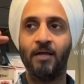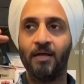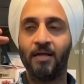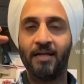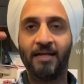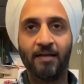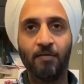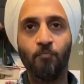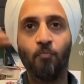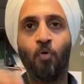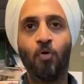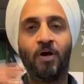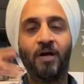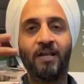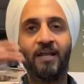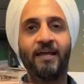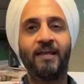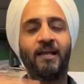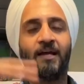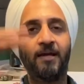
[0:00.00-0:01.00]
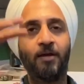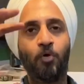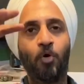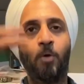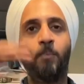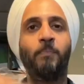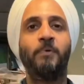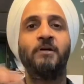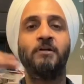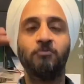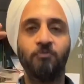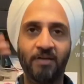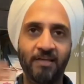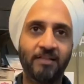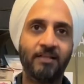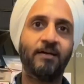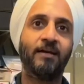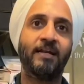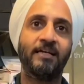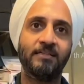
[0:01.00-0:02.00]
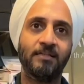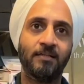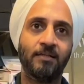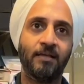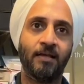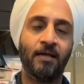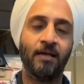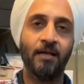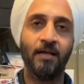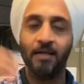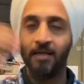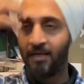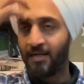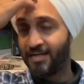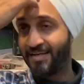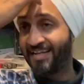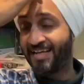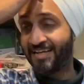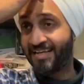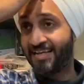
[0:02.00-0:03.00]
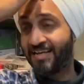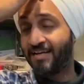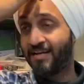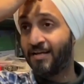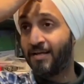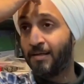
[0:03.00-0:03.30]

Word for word: लेकिन वोकल कहीं ना कहीं कॉम्पोनेंट्स वहीं तक रह जाते हैं लेकिन